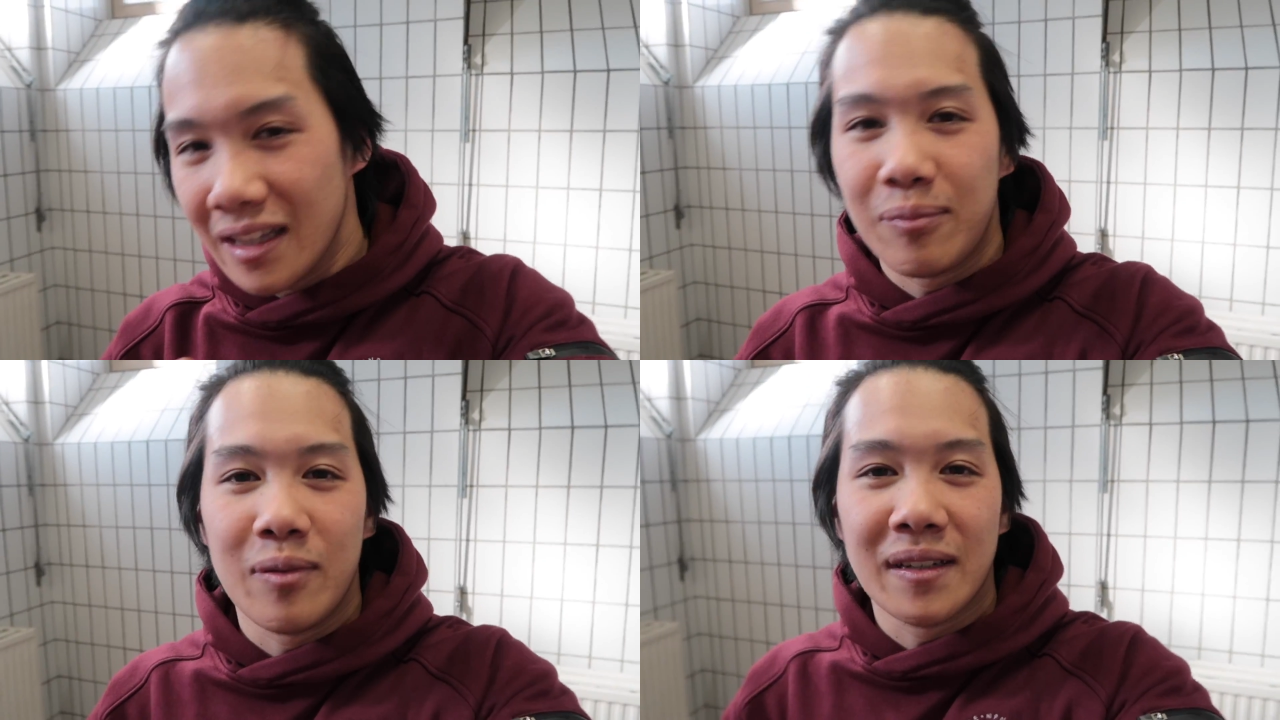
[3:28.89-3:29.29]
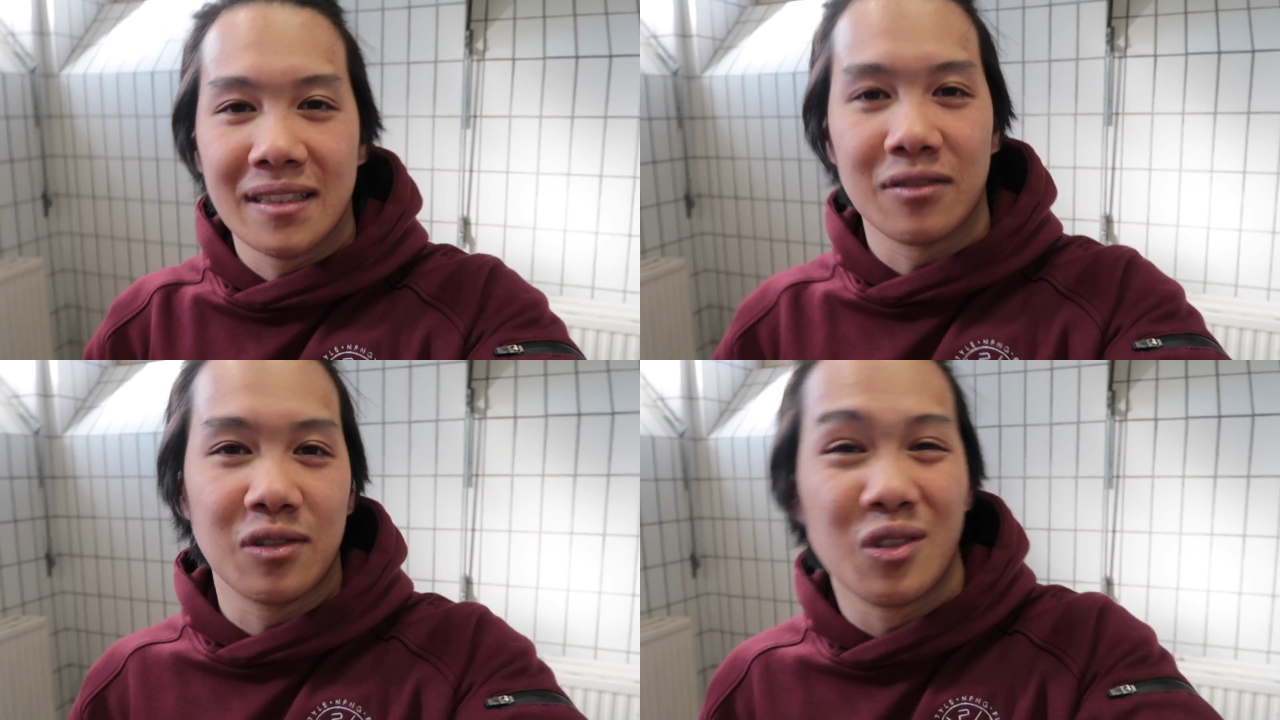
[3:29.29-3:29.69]
Et puis ma
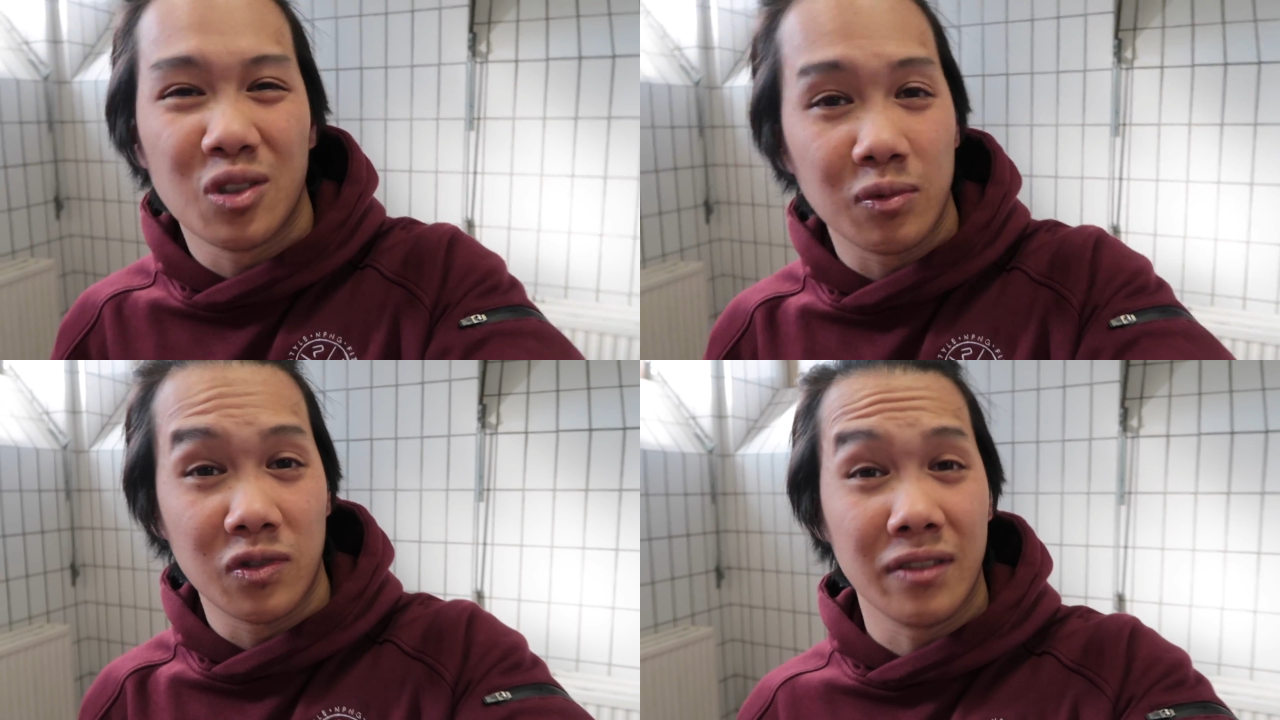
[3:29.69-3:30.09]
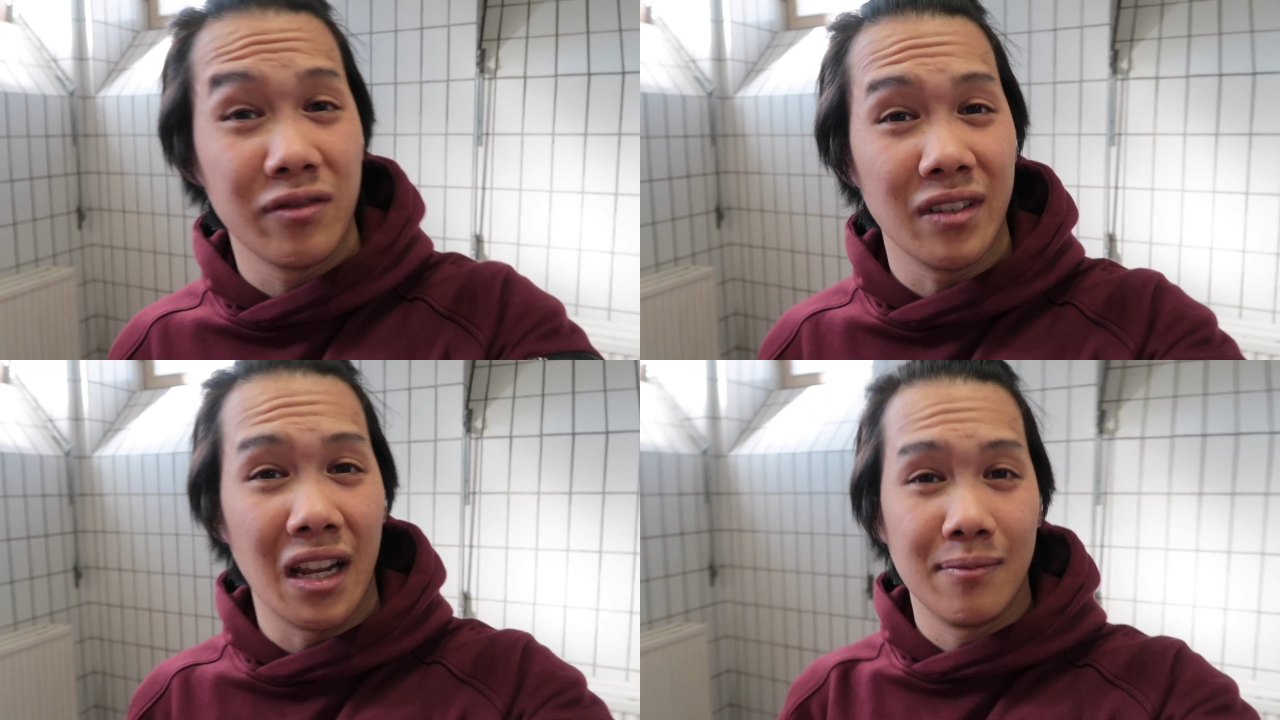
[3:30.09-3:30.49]
séance de jambes, je vous
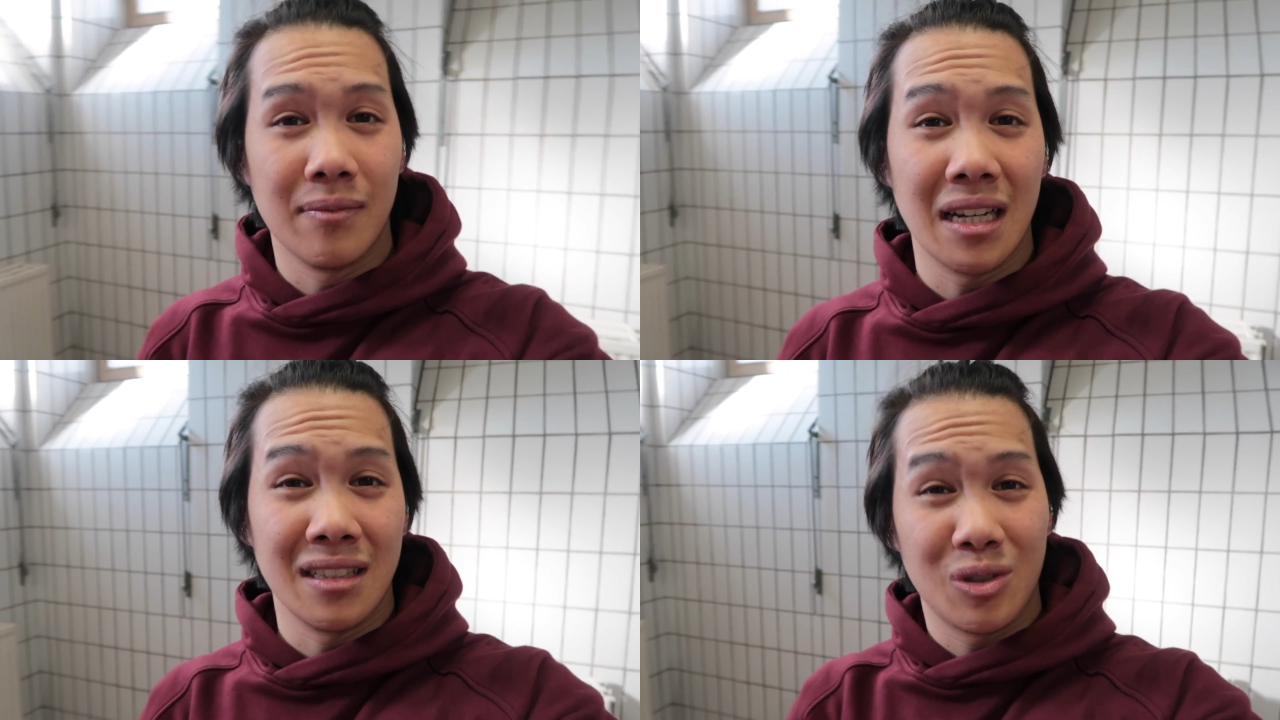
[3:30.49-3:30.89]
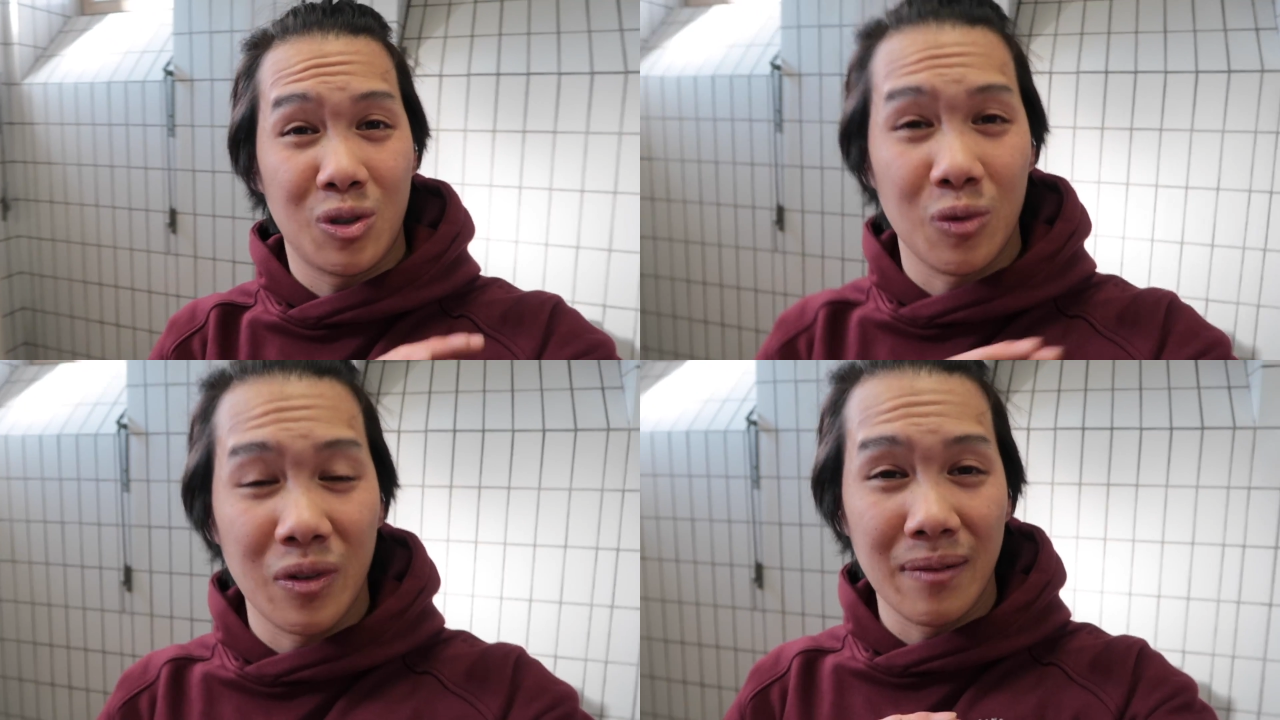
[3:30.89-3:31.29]
avoue, elle m'a
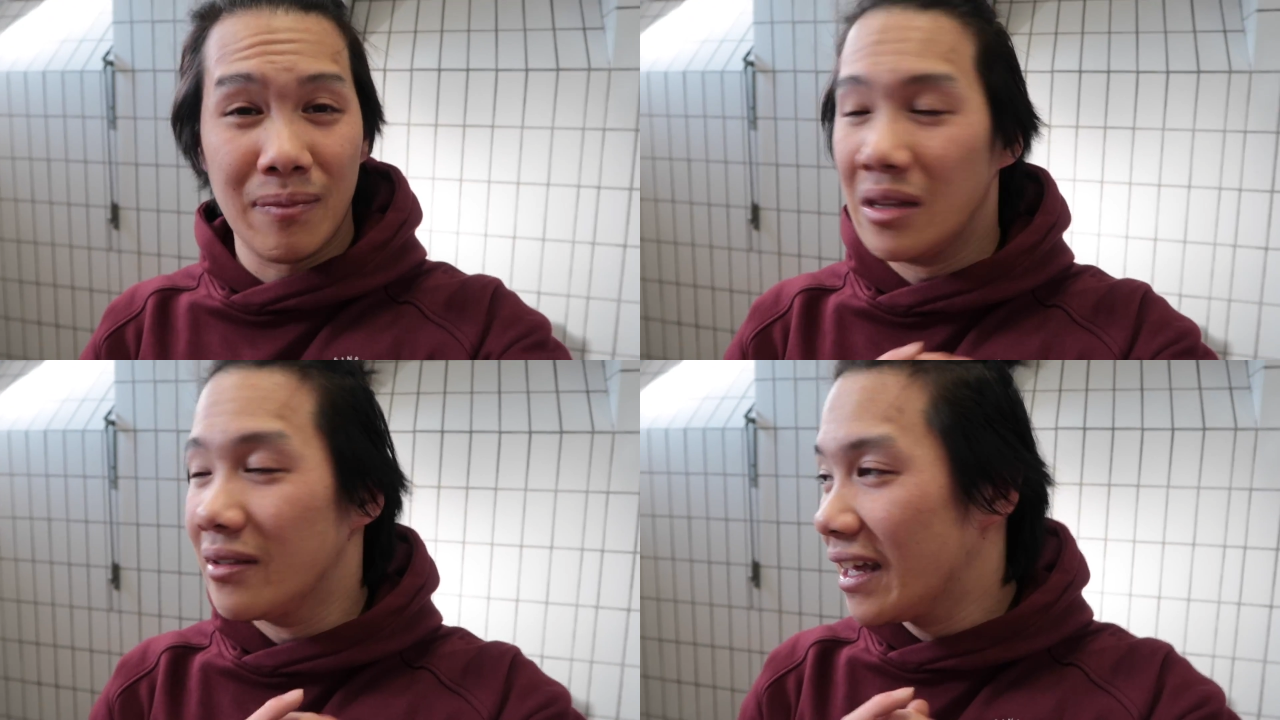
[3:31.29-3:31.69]
tué, mais de